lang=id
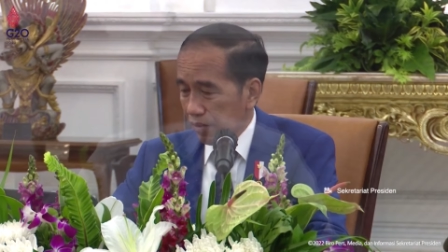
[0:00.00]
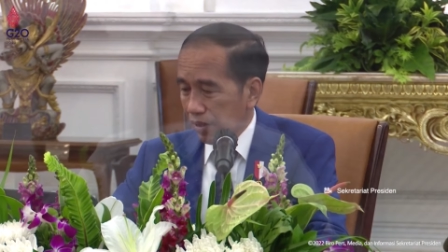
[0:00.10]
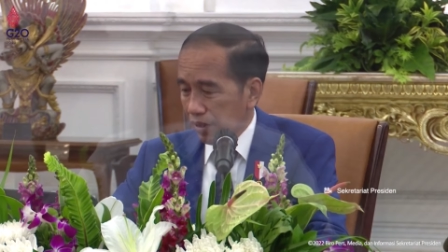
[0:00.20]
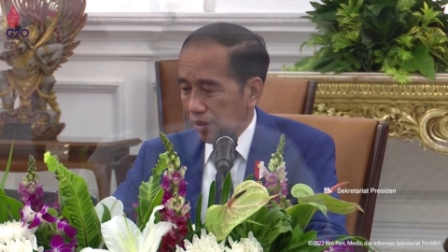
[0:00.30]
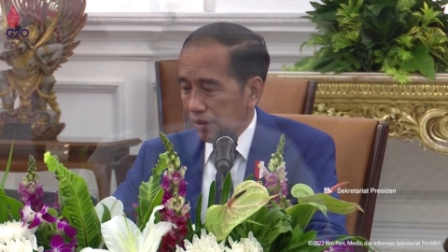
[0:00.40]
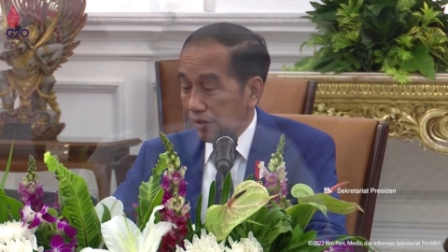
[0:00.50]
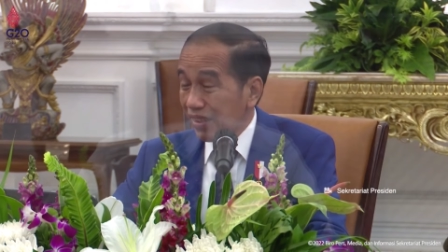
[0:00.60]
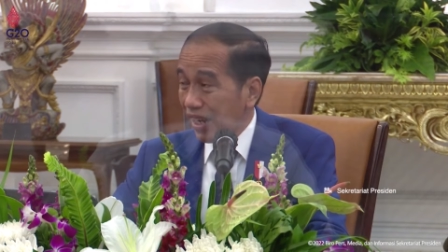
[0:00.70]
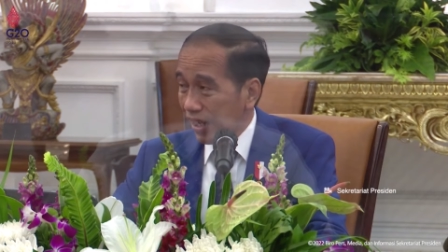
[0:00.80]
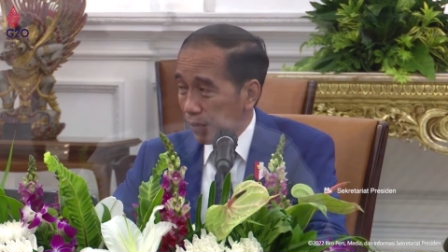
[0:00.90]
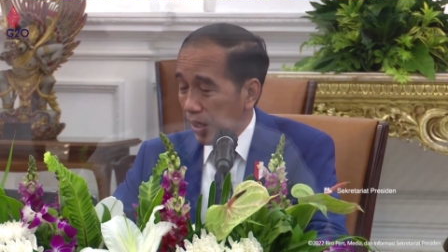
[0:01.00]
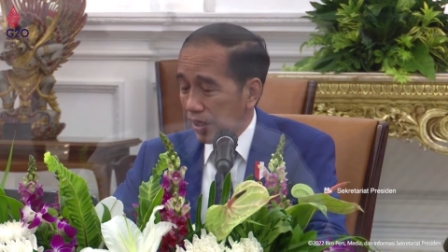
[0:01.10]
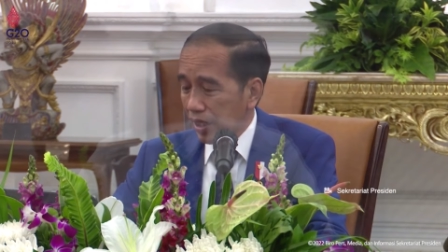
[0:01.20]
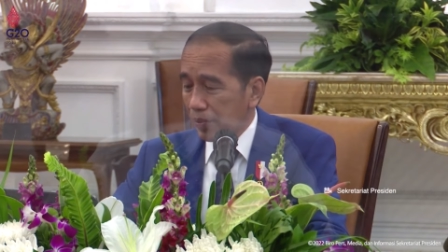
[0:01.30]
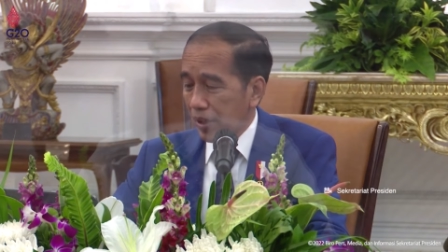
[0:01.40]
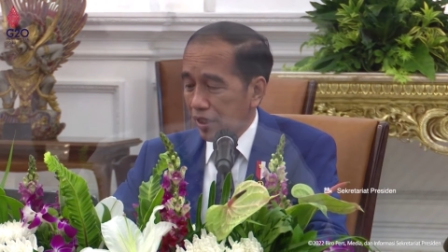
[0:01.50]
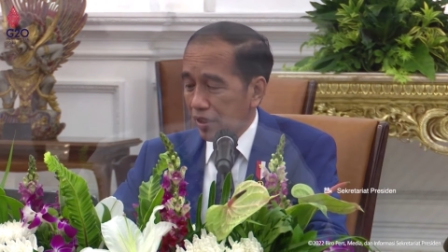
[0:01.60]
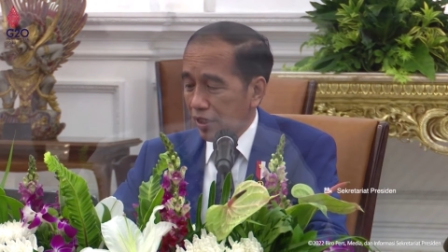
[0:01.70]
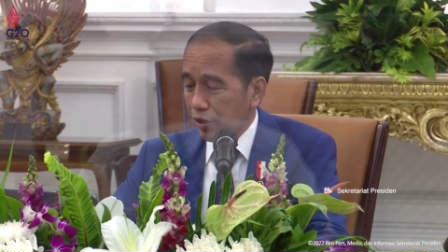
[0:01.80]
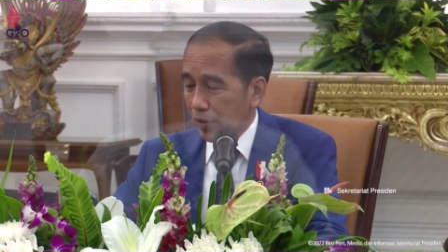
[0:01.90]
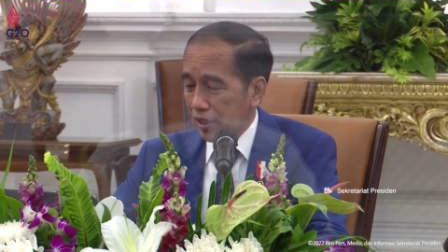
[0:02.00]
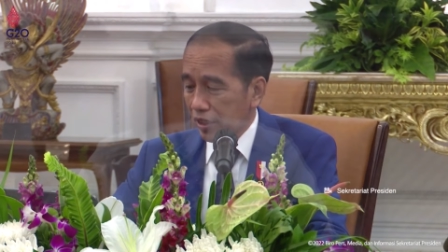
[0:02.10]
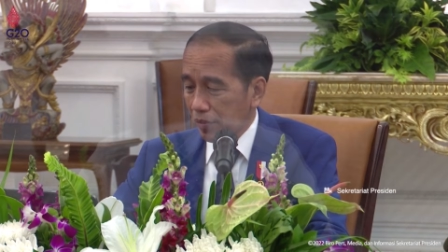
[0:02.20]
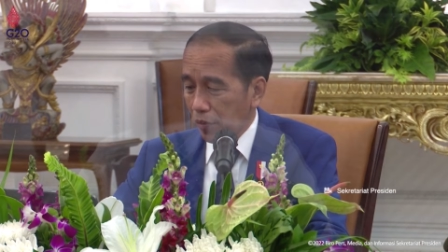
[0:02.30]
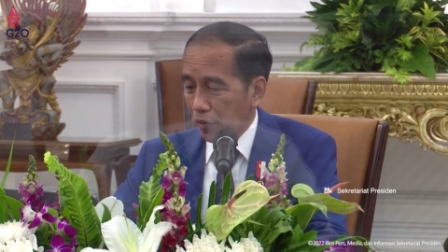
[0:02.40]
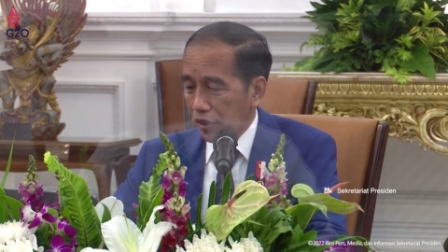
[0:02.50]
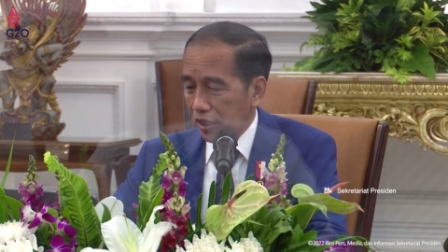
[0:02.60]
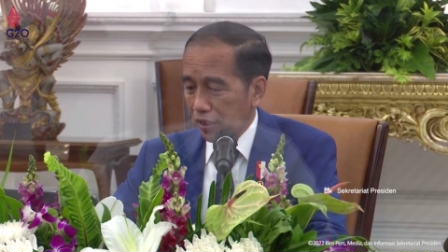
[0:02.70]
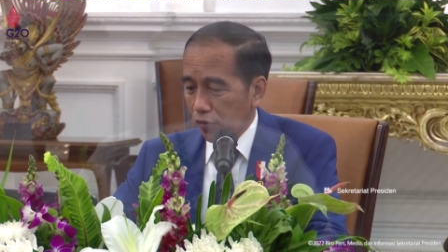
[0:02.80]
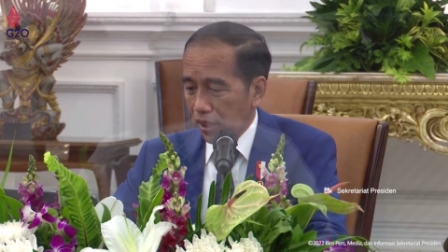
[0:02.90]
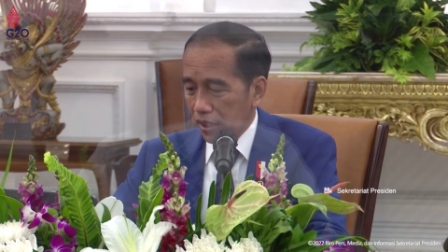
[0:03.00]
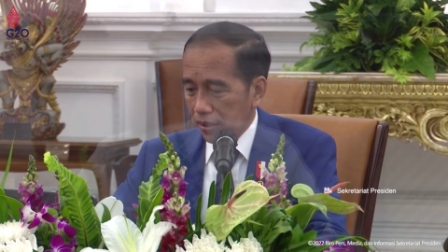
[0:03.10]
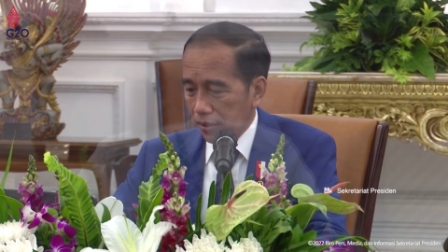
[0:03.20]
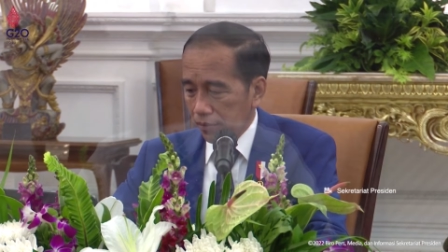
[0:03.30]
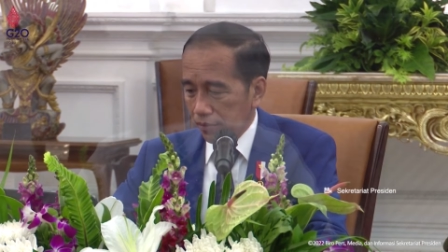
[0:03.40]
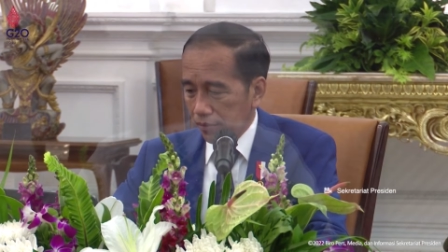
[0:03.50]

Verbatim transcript: eh, sangat banyak, baik dari domestik maupun dari luar.